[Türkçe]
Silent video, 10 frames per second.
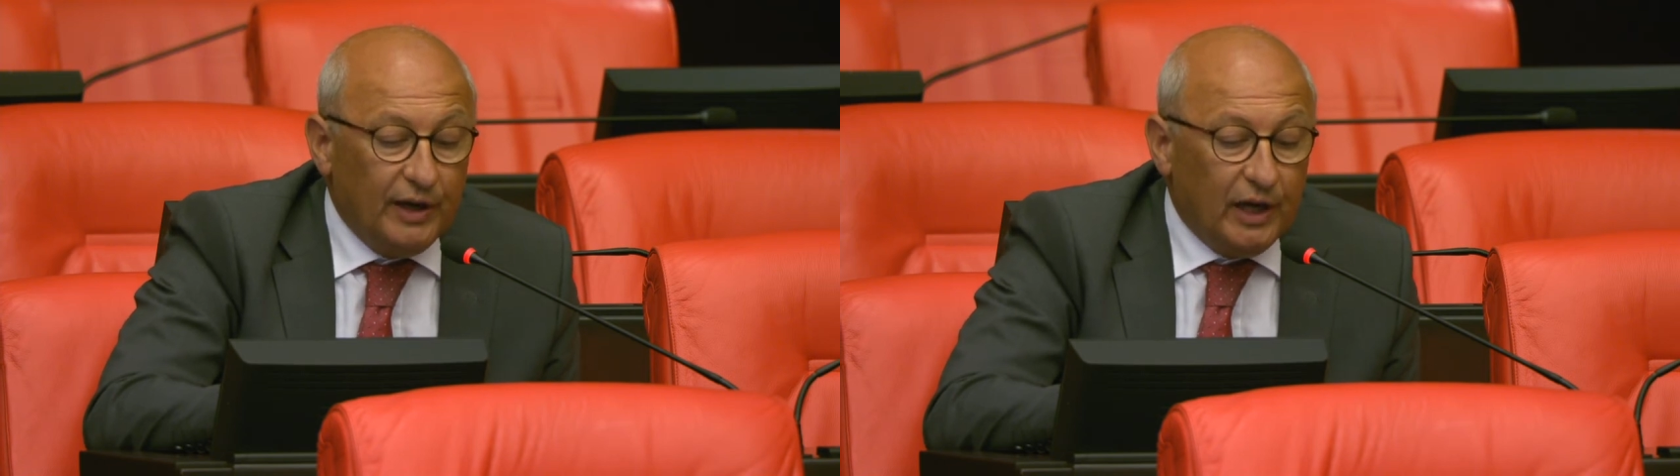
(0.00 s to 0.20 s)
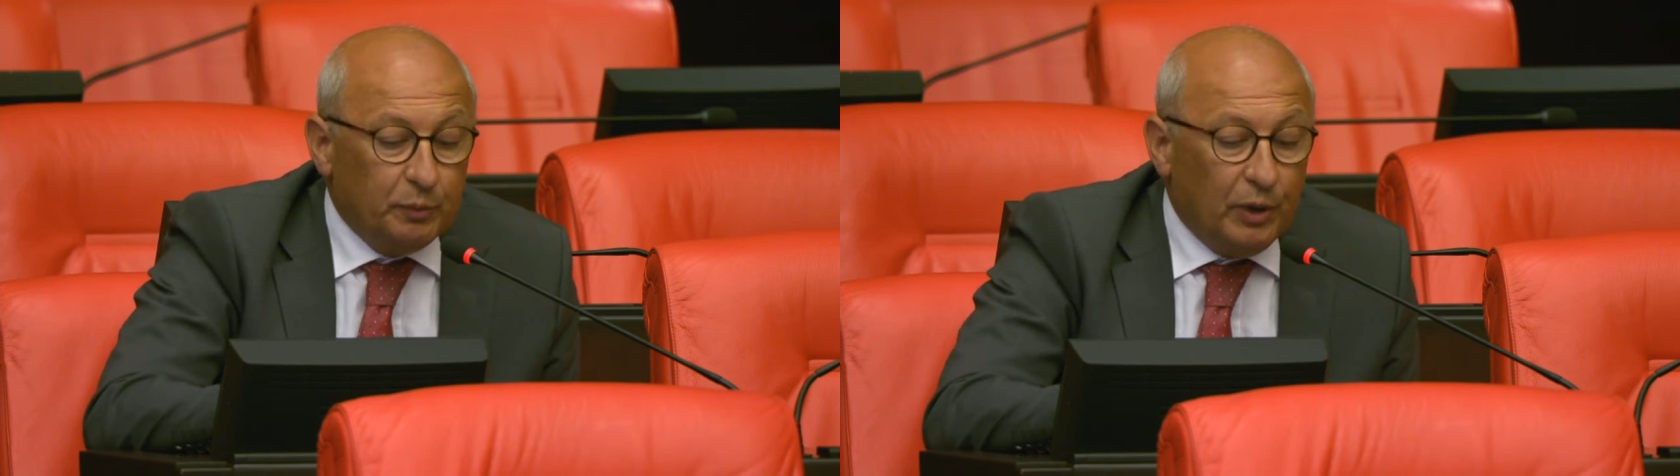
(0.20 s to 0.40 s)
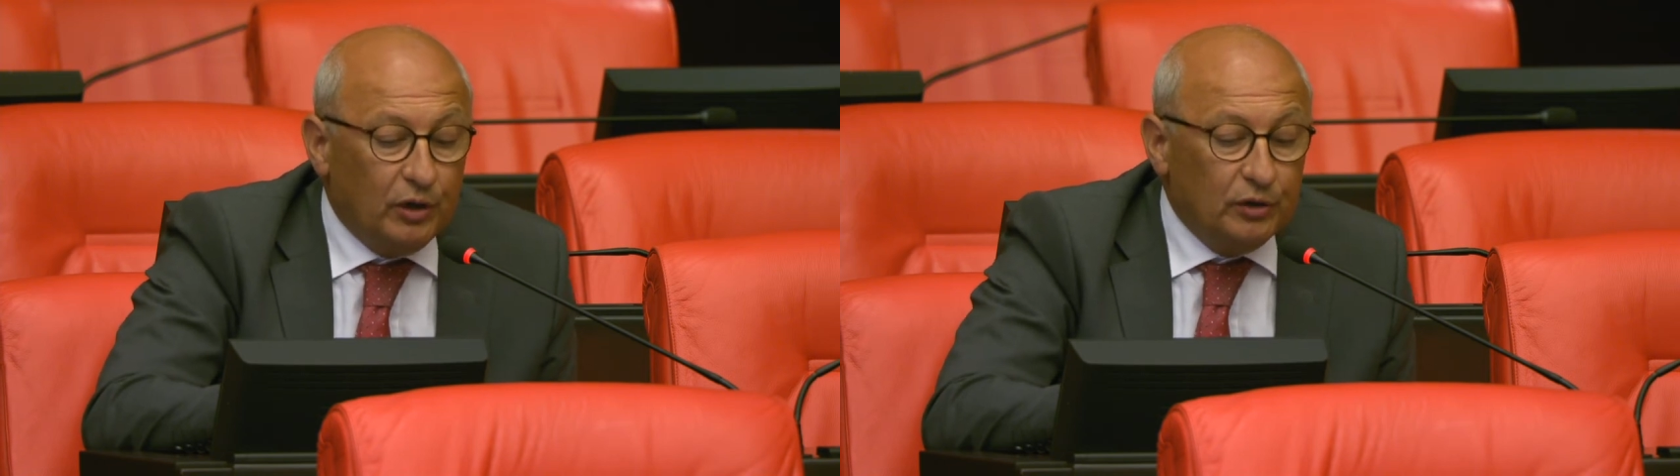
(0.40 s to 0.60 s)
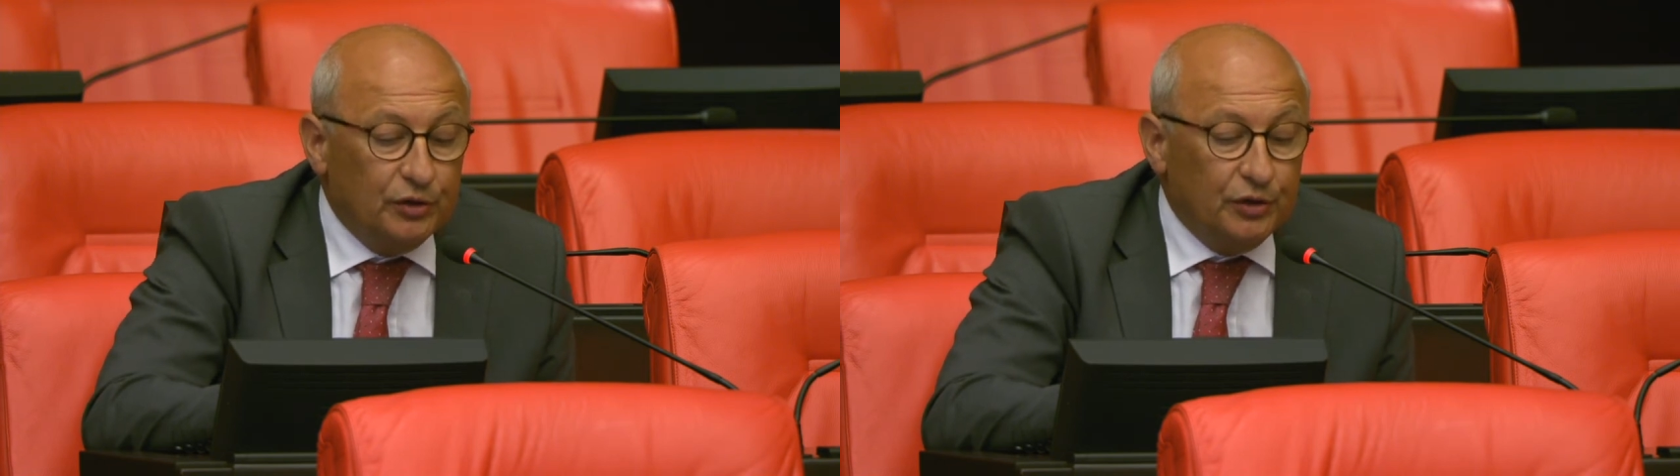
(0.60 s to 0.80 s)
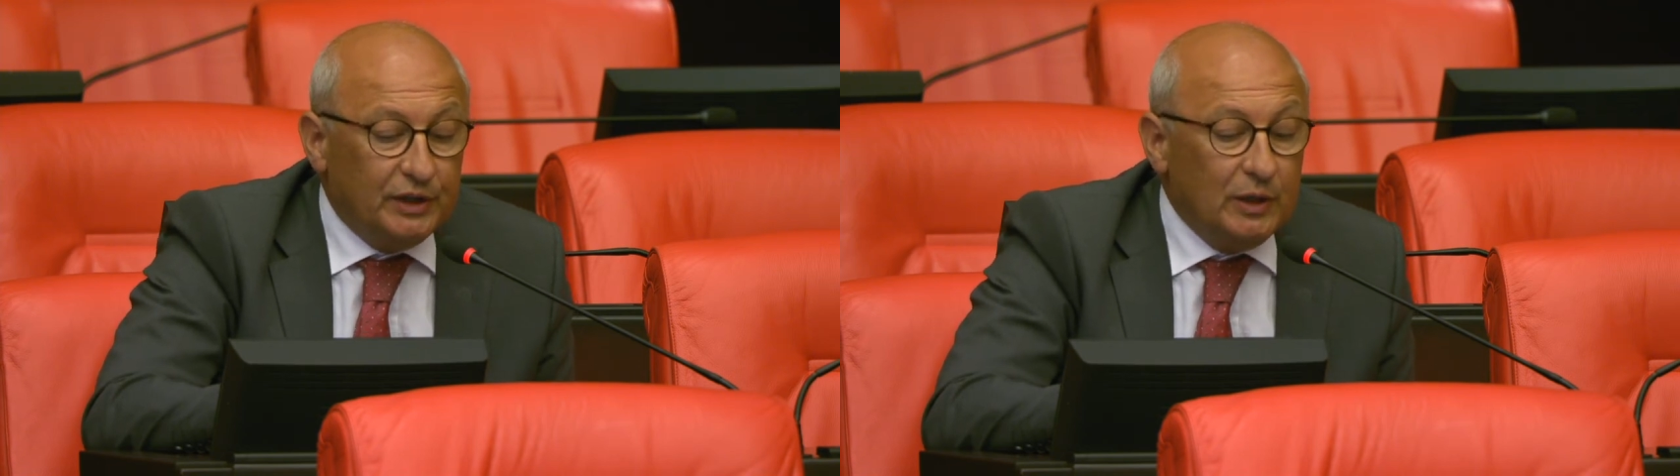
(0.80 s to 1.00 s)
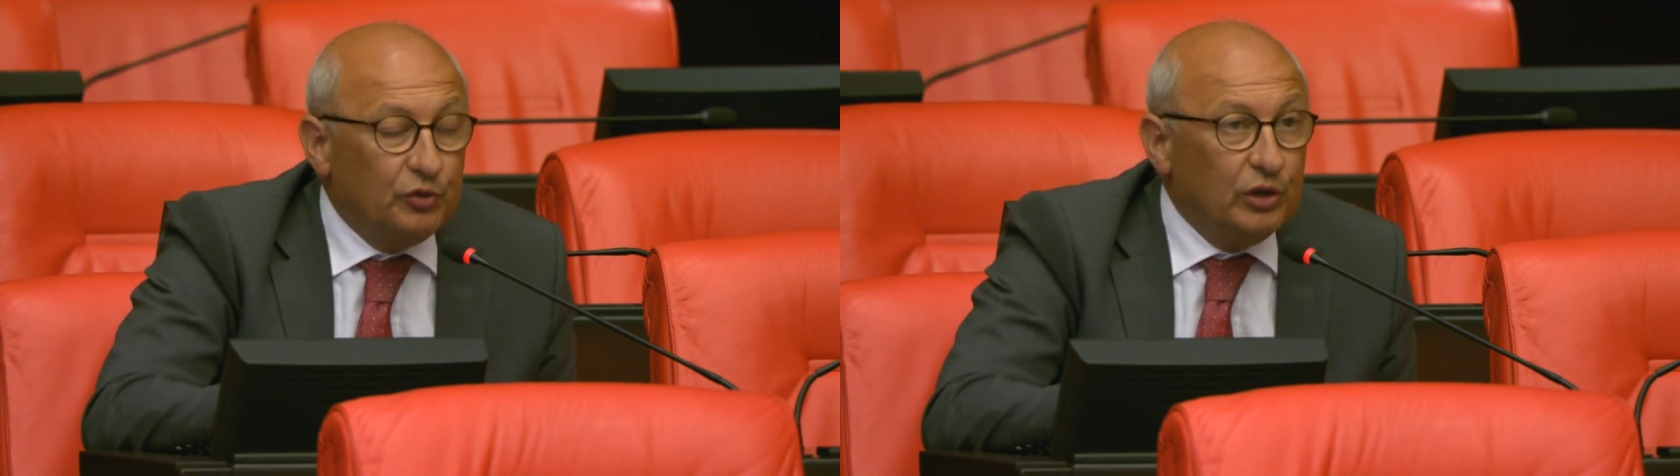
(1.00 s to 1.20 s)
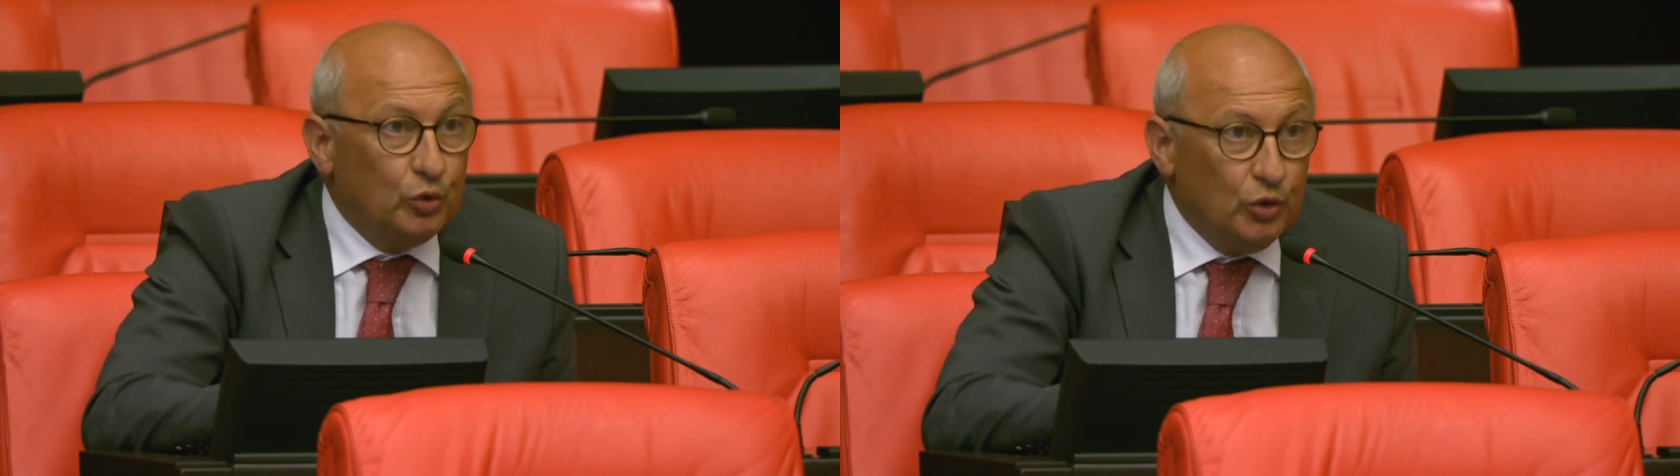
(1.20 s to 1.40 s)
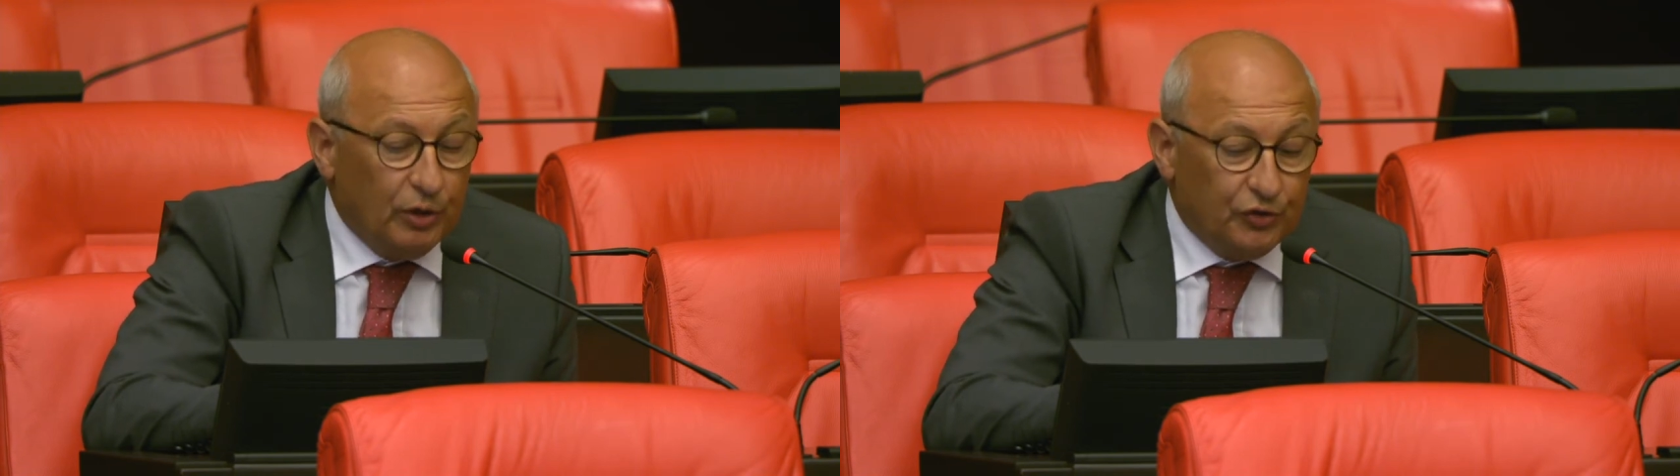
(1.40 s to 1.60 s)
hayat pahalılığını adını
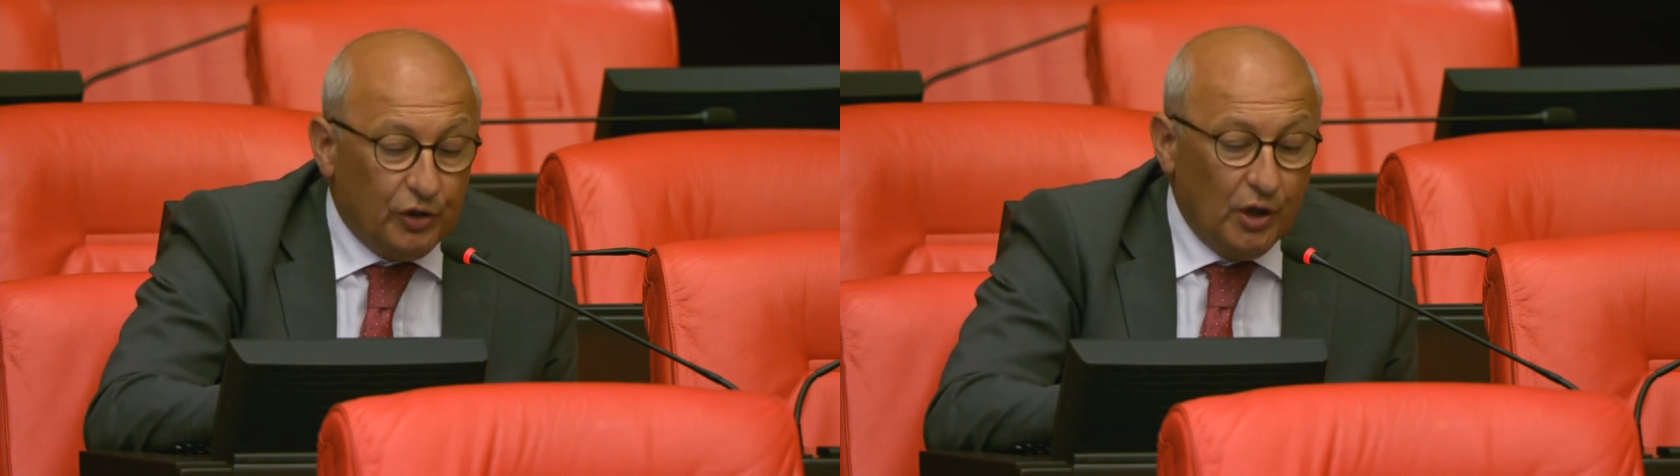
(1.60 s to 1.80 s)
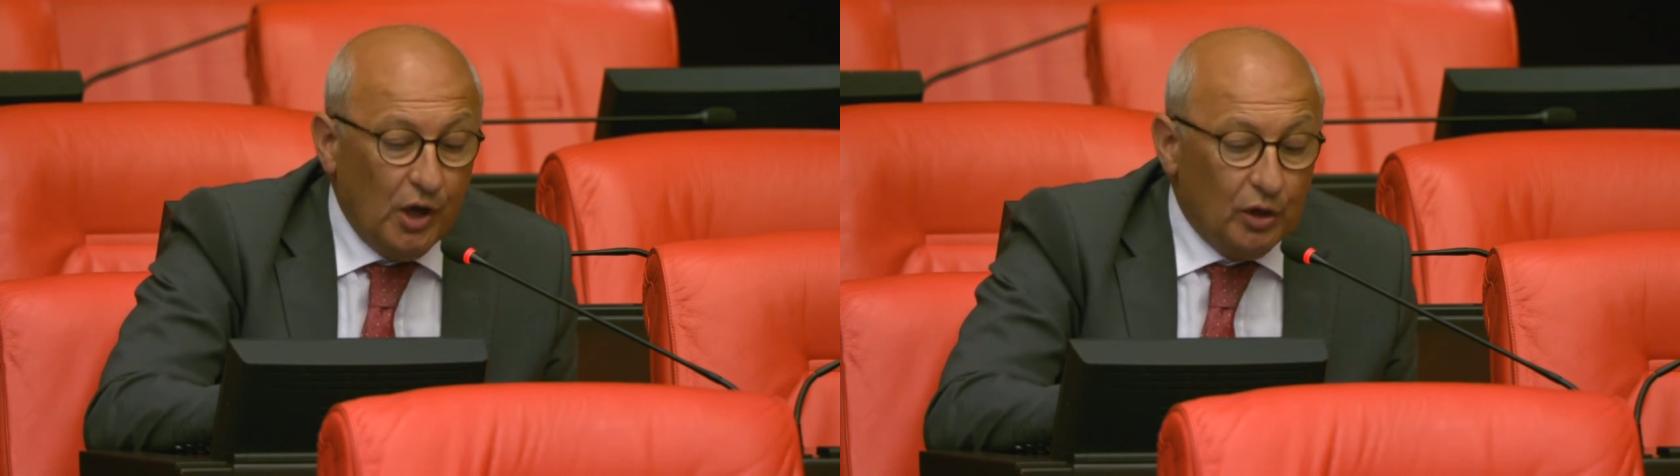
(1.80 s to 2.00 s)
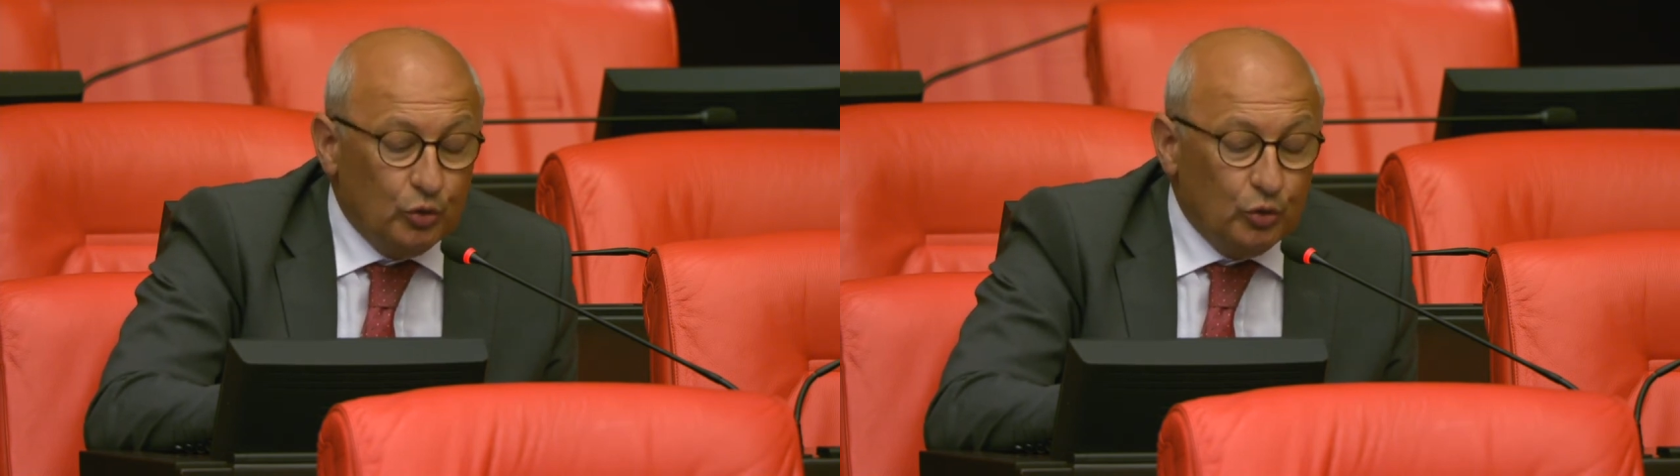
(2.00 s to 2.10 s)
kimse duymasın,